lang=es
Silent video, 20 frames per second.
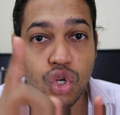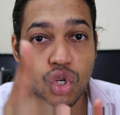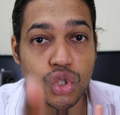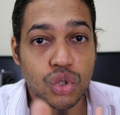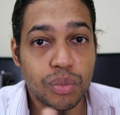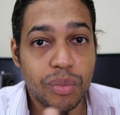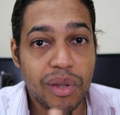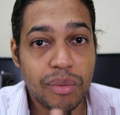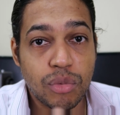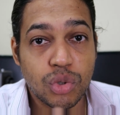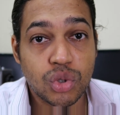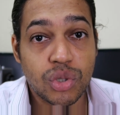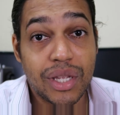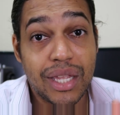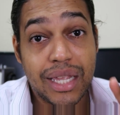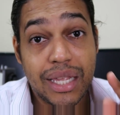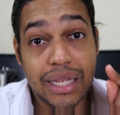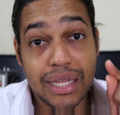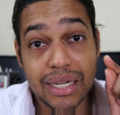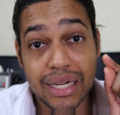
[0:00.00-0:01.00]
nos vemos
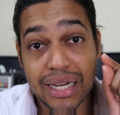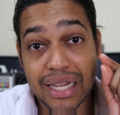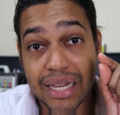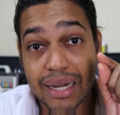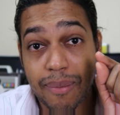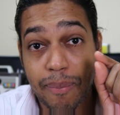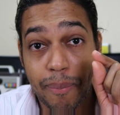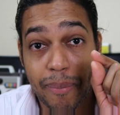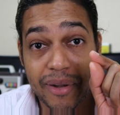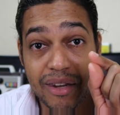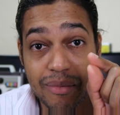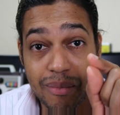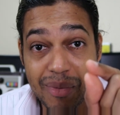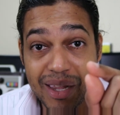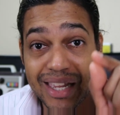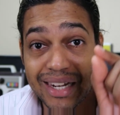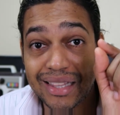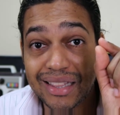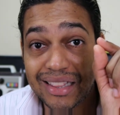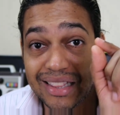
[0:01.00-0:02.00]
en el
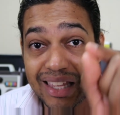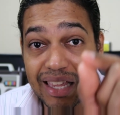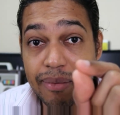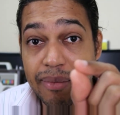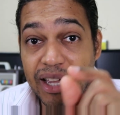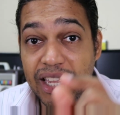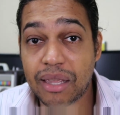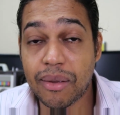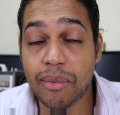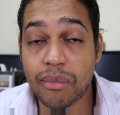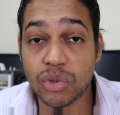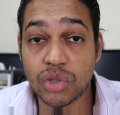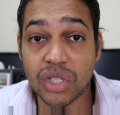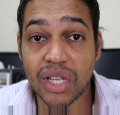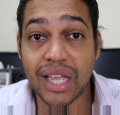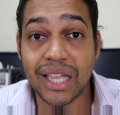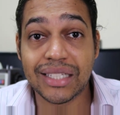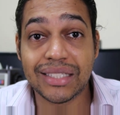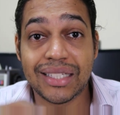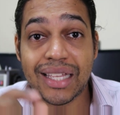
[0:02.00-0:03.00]
primer tema que
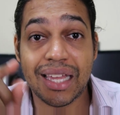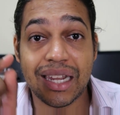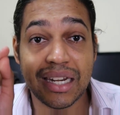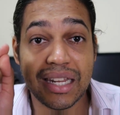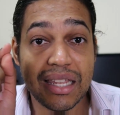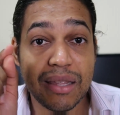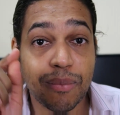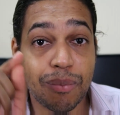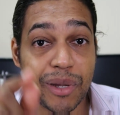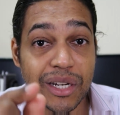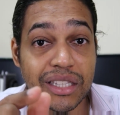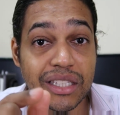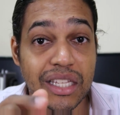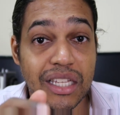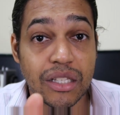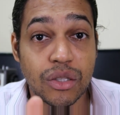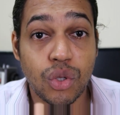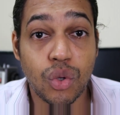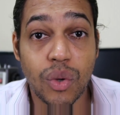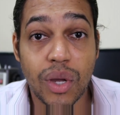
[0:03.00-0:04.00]
vamos a estar
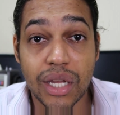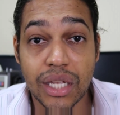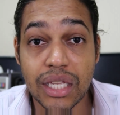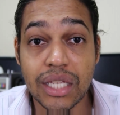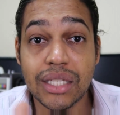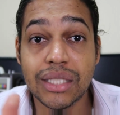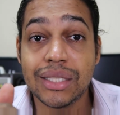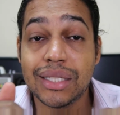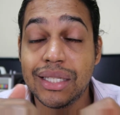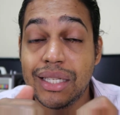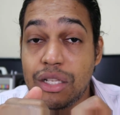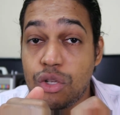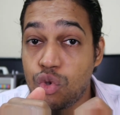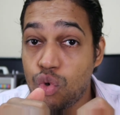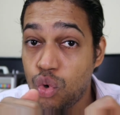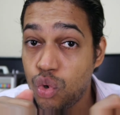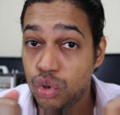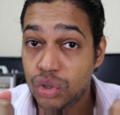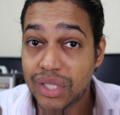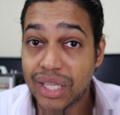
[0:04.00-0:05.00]
impartiendo aquí. Si
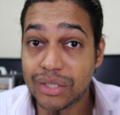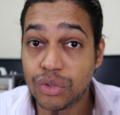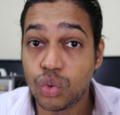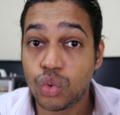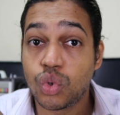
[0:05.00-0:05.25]
no te has